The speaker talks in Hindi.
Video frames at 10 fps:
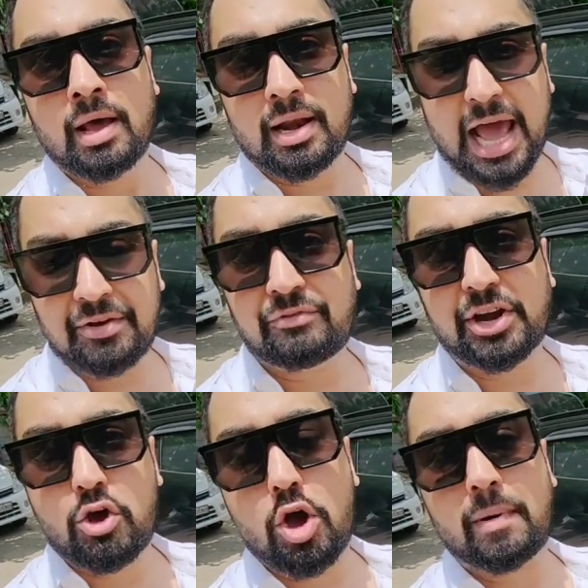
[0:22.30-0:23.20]
लाइव
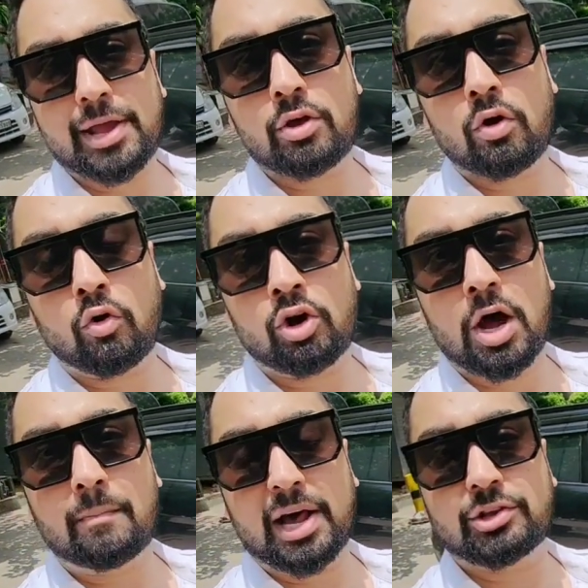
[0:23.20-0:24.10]
वीडियो है भाइयों और
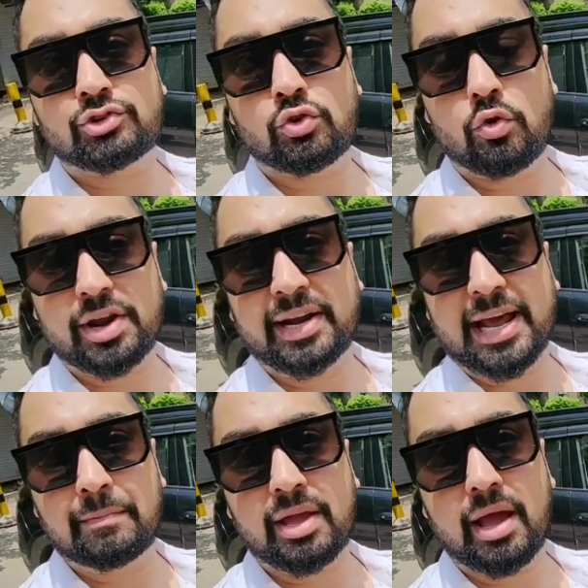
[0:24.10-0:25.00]
हमारे स्टोर की
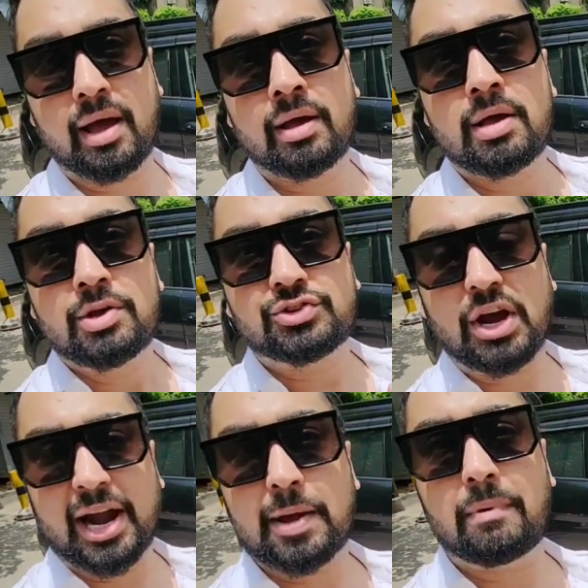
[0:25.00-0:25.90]
टाइमिंग है
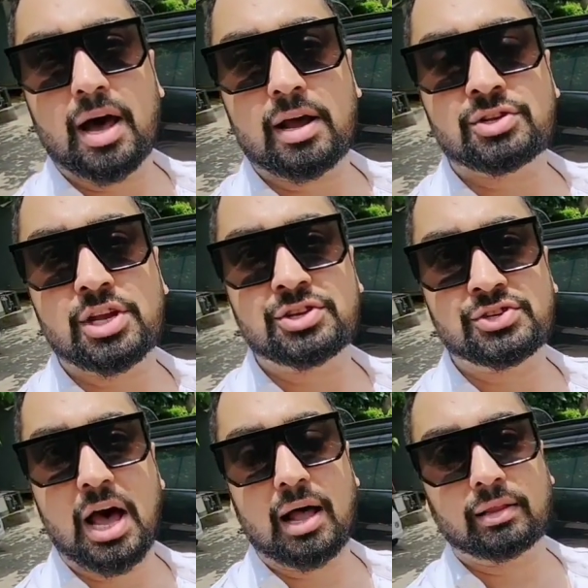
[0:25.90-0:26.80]
साढ़े बारह से
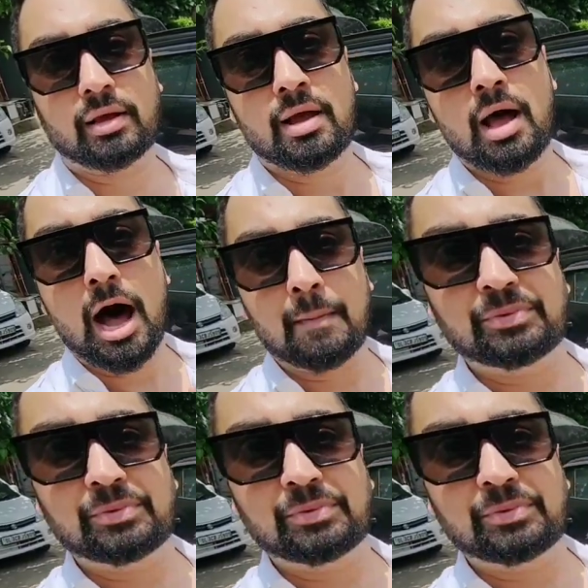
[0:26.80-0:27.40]
सात आप